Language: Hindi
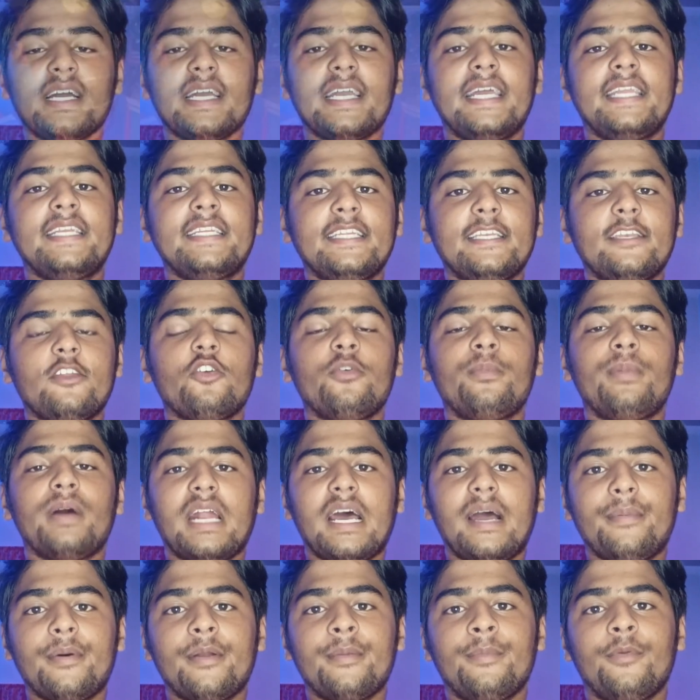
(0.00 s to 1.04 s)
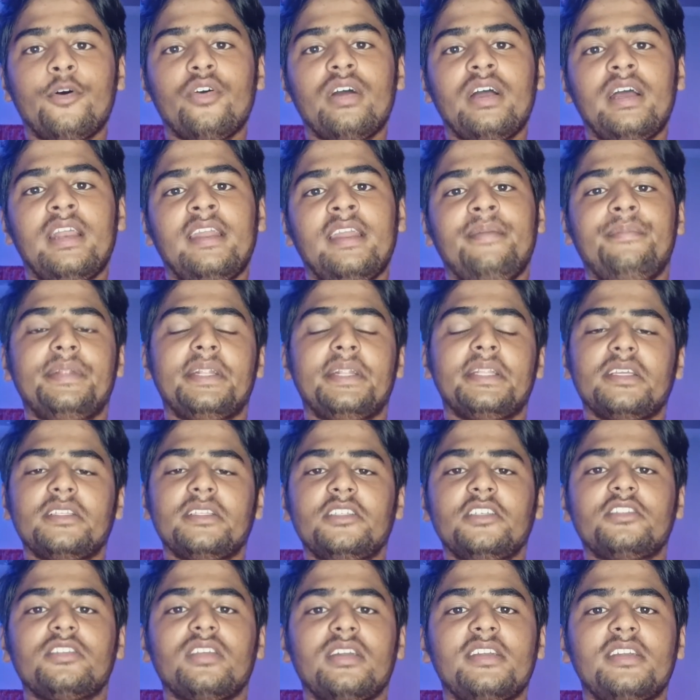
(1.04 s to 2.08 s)
का कहना है इनको बराबर मौका नहीं मिलता
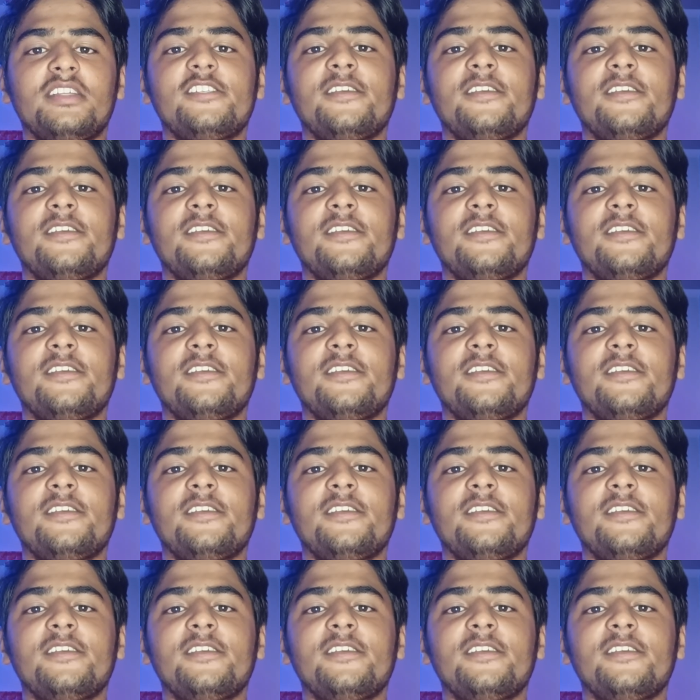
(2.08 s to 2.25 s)
जिस तरह